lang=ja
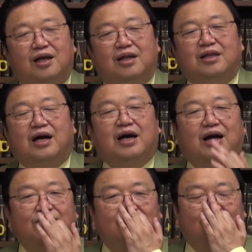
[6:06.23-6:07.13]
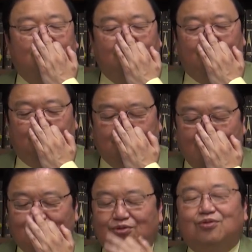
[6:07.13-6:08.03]
なんかあの、
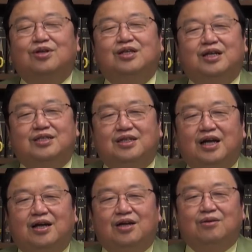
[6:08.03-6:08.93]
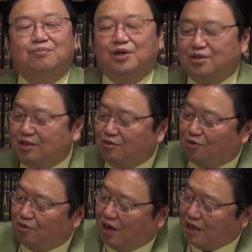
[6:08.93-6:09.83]
書くときにですね、別に
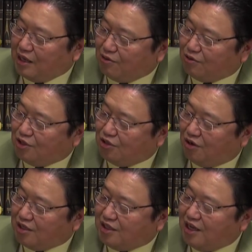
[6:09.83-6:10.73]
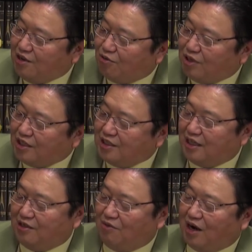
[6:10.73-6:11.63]
この肩の気象が全員同じ
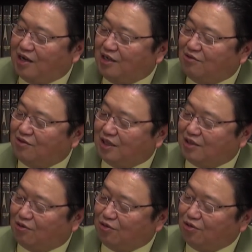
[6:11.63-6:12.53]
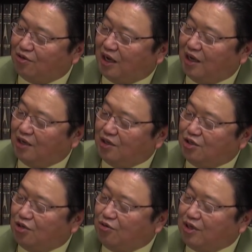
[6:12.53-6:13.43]
なんで分かりにくいんですね。この人が
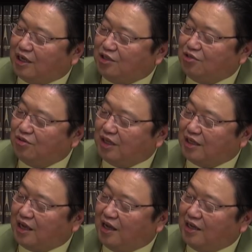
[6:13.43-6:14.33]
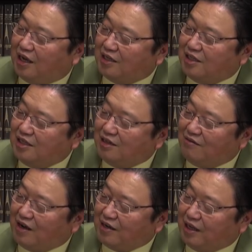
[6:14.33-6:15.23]
小位か中位か大位かが全然
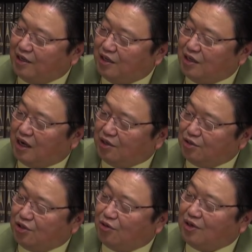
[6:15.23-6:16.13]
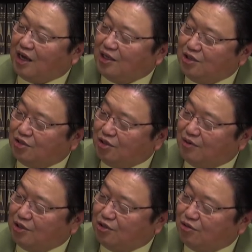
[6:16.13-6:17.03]
分からない。あの、召喚以上、いわ
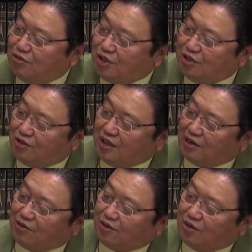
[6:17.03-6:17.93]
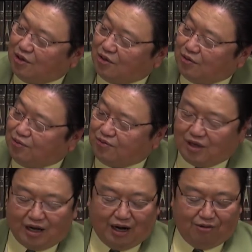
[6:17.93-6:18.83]
ゆる将軍以上になると、服
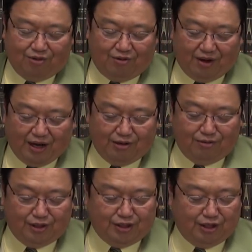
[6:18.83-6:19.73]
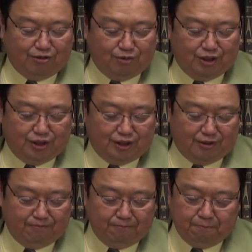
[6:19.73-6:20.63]
が変わるので分かるんですけどもです
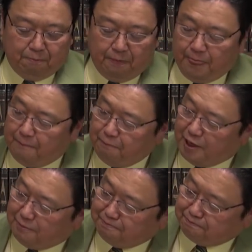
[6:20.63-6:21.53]
ね。で、